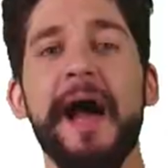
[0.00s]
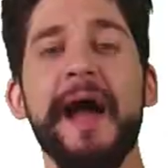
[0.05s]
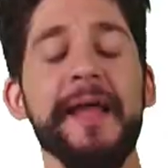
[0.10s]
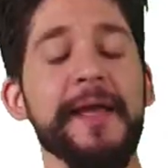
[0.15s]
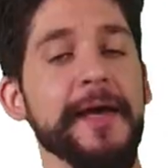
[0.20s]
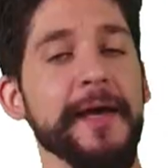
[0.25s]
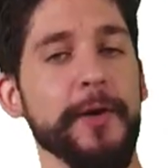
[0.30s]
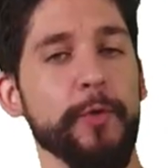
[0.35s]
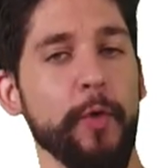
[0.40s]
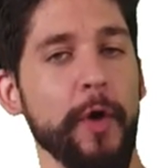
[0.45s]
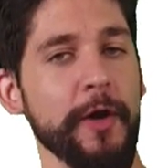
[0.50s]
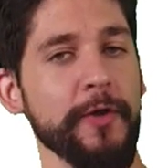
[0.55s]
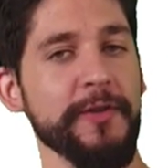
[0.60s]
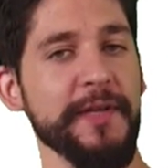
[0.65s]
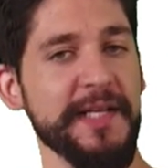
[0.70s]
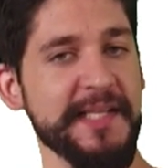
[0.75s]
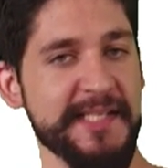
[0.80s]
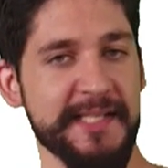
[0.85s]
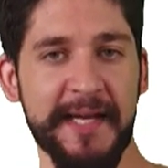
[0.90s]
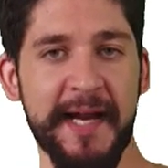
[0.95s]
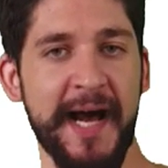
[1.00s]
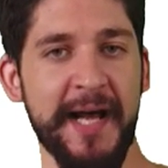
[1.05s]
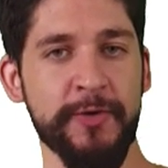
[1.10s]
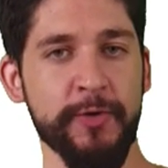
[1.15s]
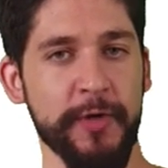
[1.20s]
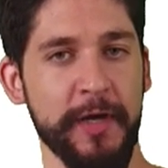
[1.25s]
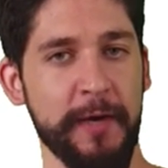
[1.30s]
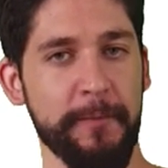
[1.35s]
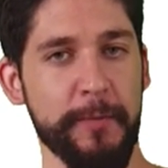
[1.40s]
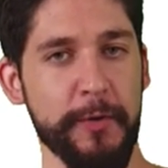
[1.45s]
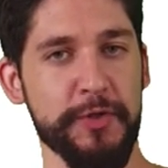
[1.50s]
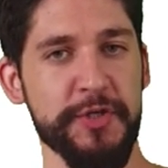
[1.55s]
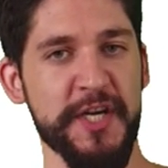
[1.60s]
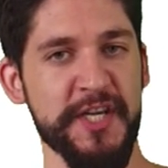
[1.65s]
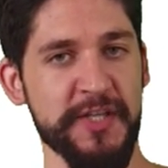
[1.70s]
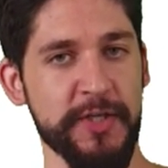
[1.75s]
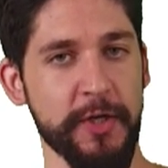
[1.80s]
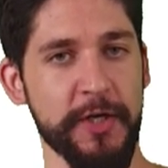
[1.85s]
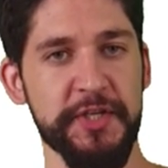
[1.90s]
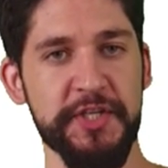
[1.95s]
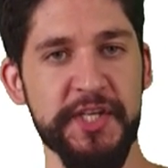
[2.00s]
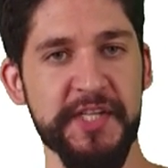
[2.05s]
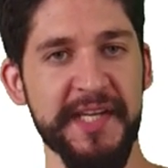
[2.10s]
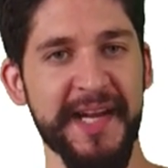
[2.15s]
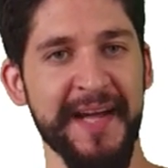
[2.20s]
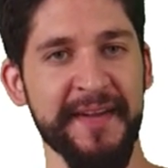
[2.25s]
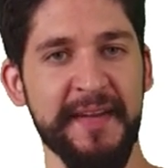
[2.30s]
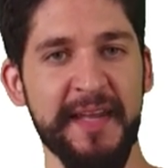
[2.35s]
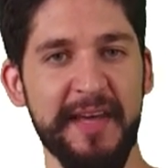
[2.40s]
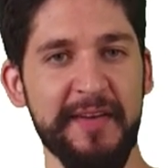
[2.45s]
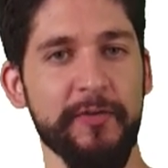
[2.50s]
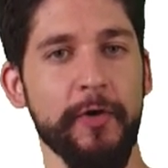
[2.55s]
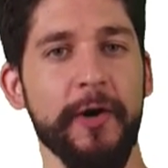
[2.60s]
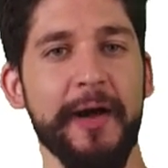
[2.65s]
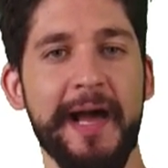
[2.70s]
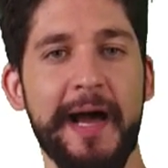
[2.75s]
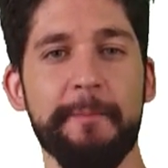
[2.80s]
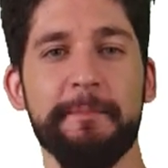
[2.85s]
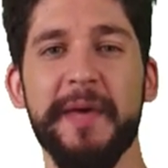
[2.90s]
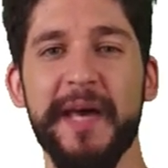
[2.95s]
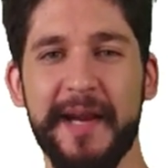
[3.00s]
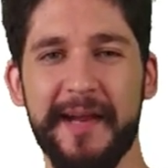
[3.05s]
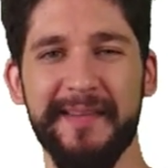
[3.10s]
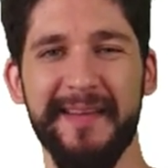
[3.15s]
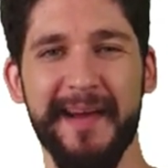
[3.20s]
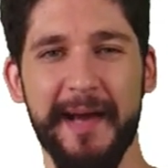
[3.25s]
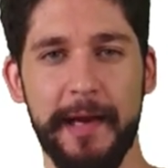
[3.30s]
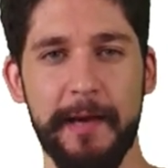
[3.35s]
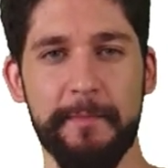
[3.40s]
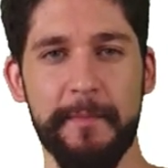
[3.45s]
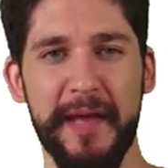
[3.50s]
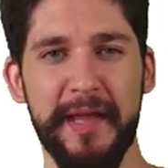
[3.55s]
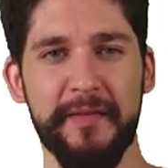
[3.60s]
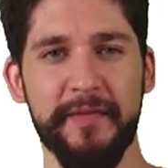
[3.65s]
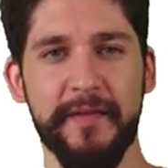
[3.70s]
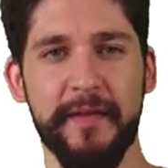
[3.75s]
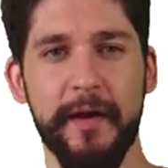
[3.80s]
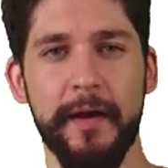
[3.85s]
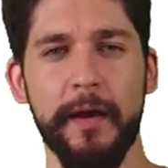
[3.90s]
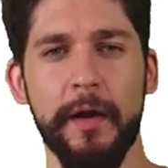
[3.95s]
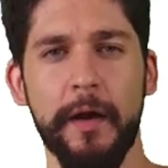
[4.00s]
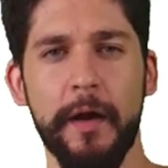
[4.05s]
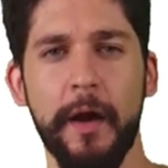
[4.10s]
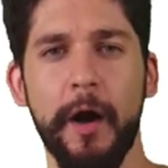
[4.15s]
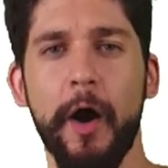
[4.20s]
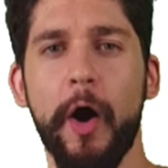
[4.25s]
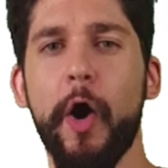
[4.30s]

Anche il ruolo del Senato nel processo legislativo cambia radicalmente.